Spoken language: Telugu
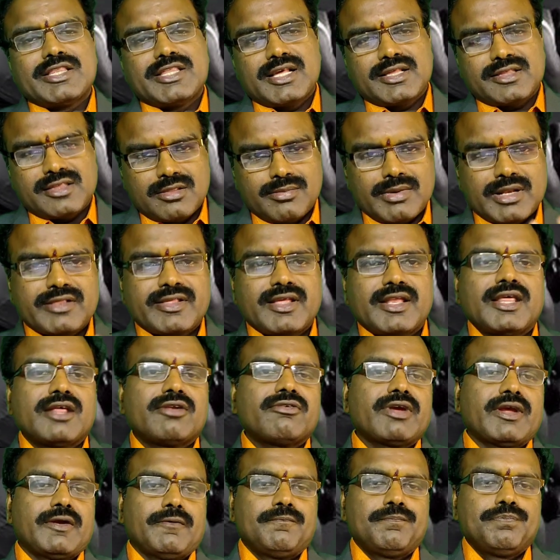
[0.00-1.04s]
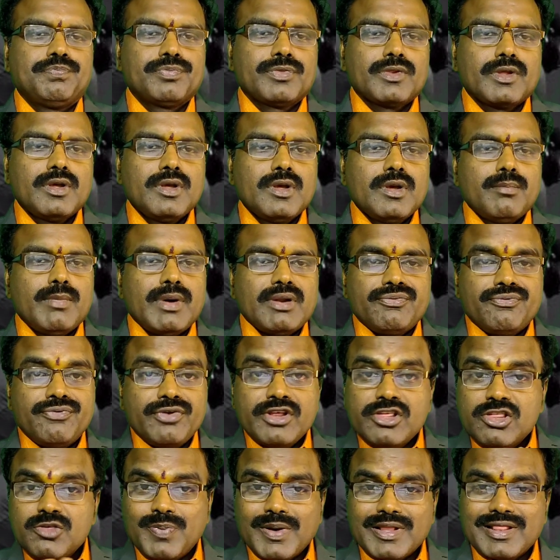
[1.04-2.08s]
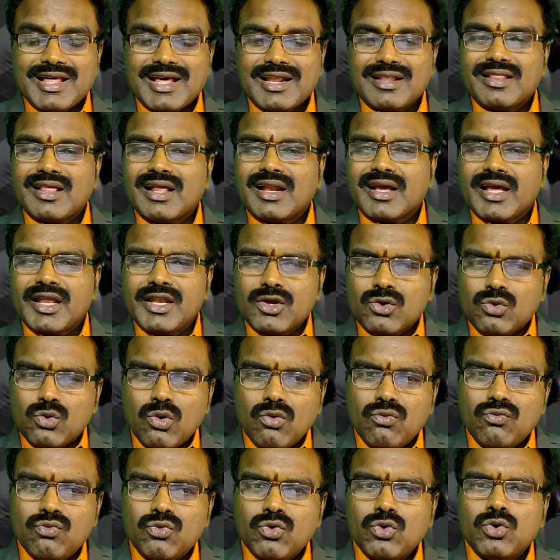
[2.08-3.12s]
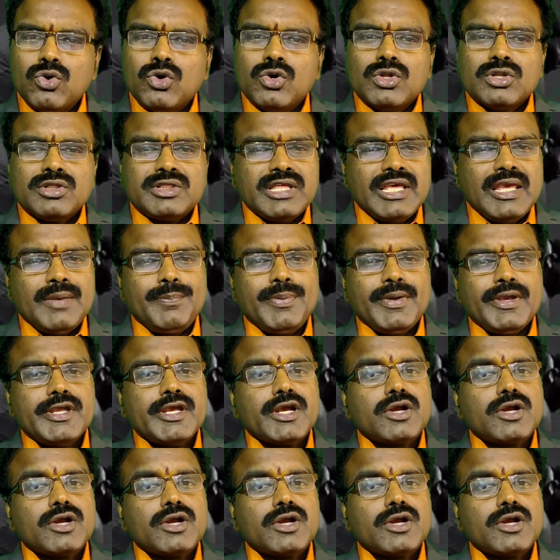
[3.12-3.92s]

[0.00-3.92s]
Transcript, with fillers: మార్చేస్తుంది మన శరీరమే మరి ఫ్రిడ్జ్ పదార్థాలు కానీ కొవ్వు తీపి